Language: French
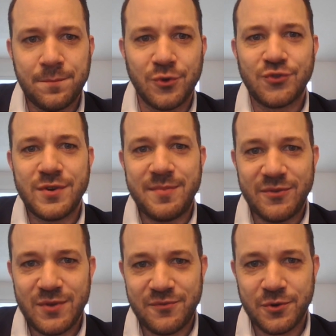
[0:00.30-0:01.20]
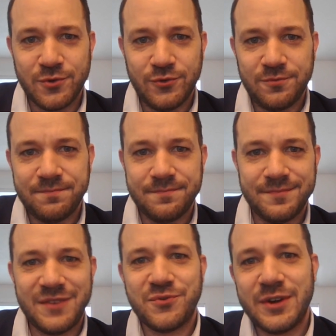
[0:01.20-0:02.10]
Bonjour et bienvenue à Focus,
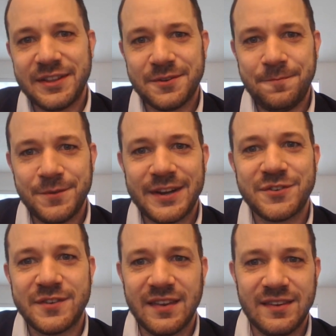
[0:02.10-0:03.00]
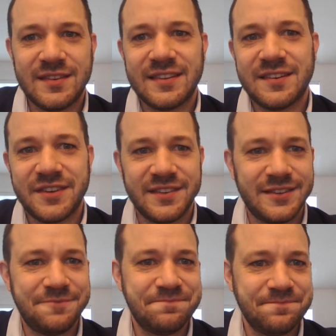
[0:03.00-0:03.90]
l'infolettre de la Société Santé en
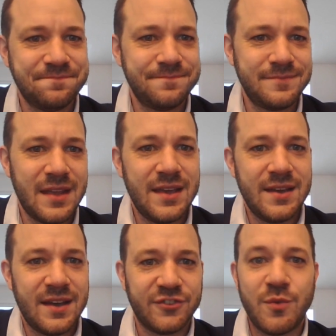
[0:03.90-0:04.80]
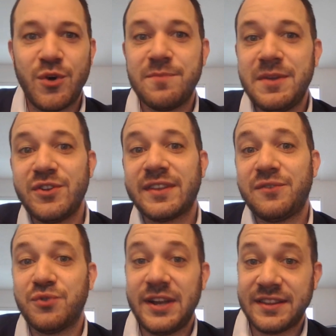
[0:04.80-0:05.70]
français. En ce mois de mai, notre
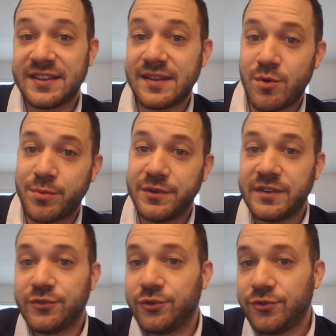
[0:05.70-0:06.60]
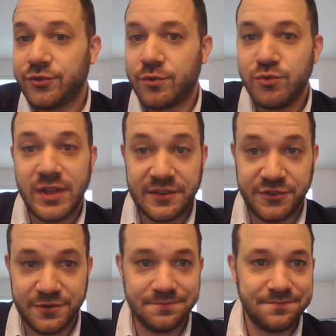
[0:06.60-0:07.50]
infolettre entame un processus de
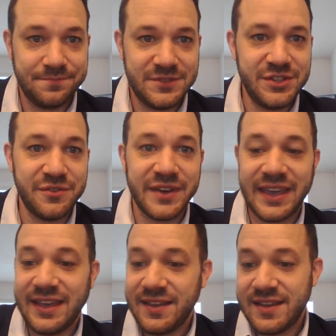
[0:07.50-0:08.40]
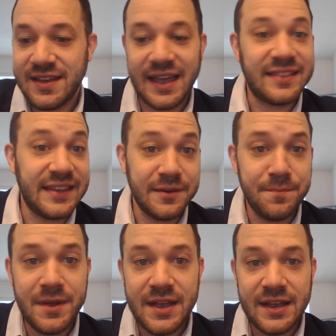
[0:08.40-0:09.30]
mutation qui devrait, à
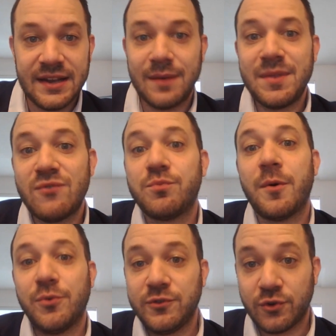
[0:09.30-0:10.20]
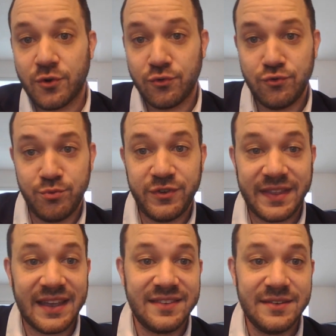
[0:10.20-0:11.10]
terme, l'emmener à vous proposer un contenu plus
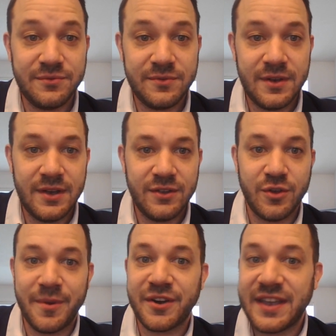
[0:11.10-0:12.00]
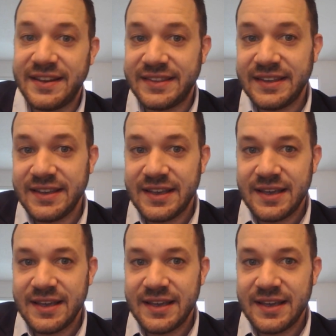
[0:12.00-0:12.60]
attractif, de meilleure qualité